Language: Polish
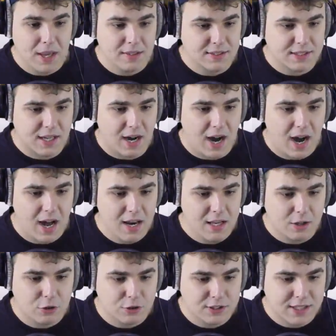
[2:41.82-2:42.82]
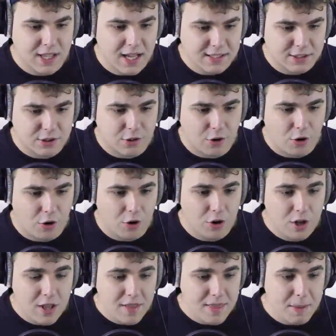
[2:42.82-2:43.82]
pieska, ale kozacko,
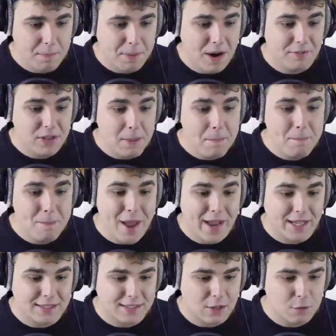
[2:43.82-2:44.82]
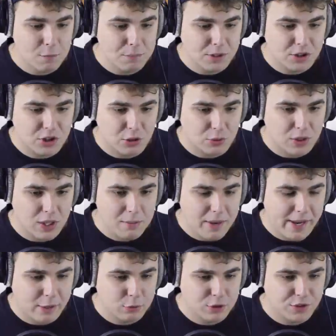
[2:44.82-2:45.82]
naprawdę mega zarumbiście. tutaj
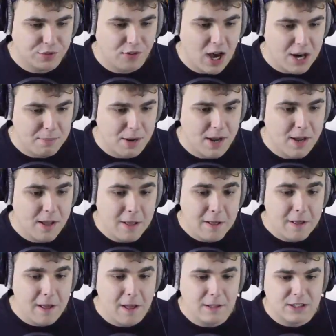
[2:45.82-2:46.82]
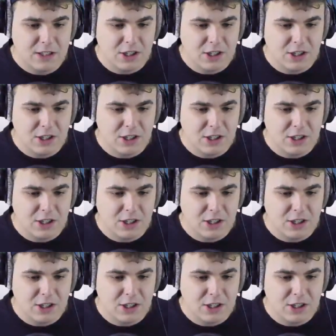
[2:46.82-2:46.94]
ma jakąś farmę e,